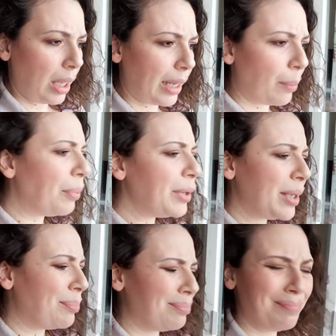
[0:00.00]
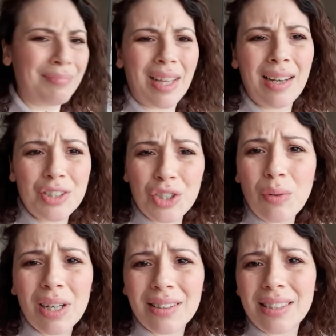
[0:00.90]
E poi
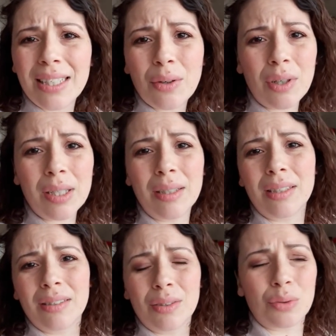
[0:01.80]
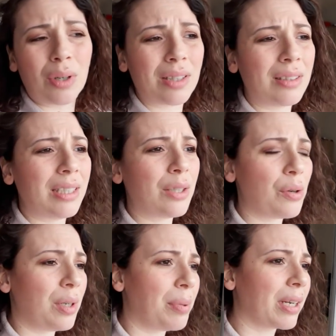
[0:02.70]
leggevo articoli su
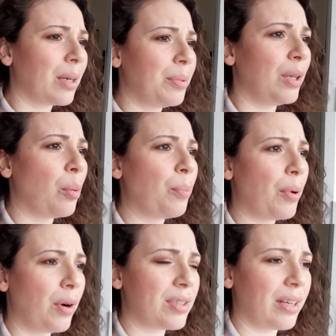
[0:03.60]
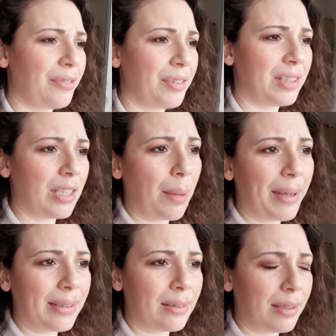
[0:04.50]
articoli per capire un po' se
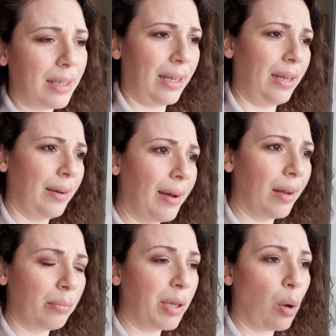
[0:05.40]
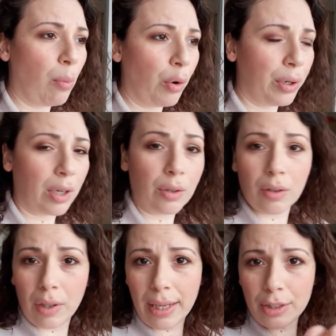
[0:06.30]
effettivamente almeno
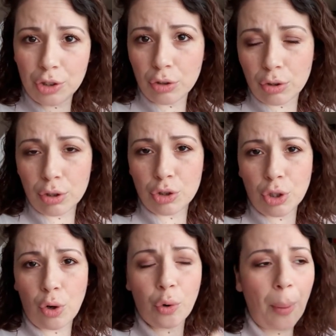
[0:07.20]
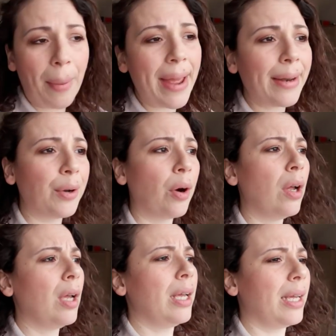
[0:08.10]
Monaco è al centro del ciclone o meno,
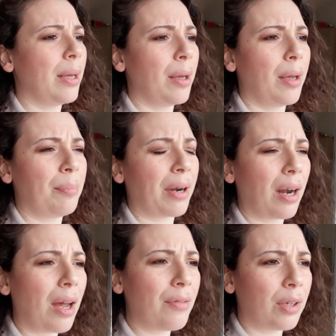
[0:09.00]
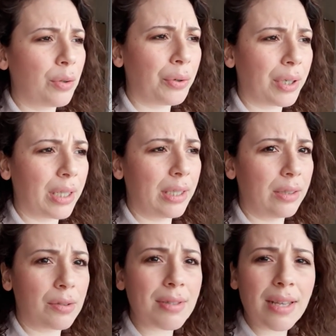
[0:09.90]
e eh, parlavano che
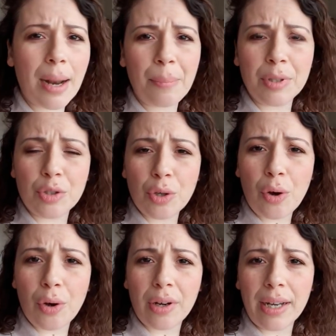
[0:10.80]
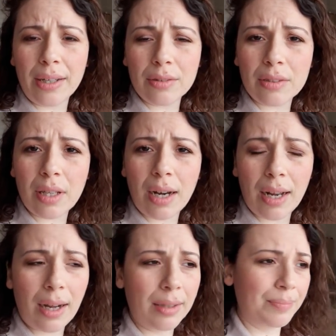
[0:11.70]
non sarà peggiore, non
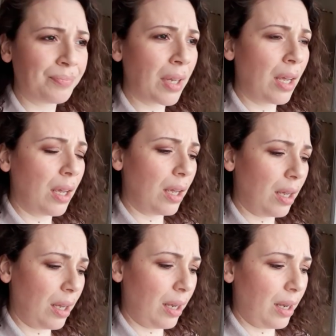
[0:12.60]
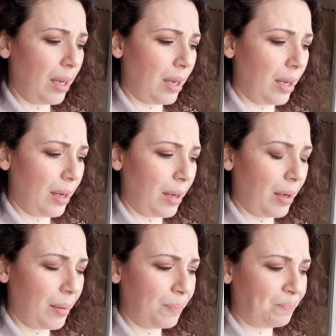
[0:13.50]
sarà
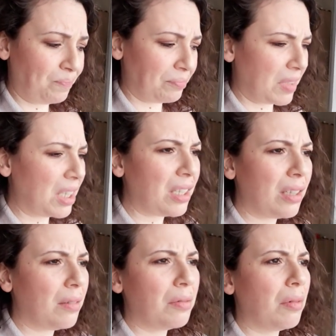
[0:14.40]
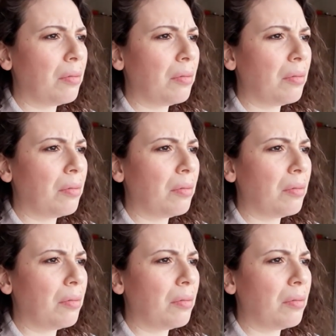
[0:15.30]
eh, di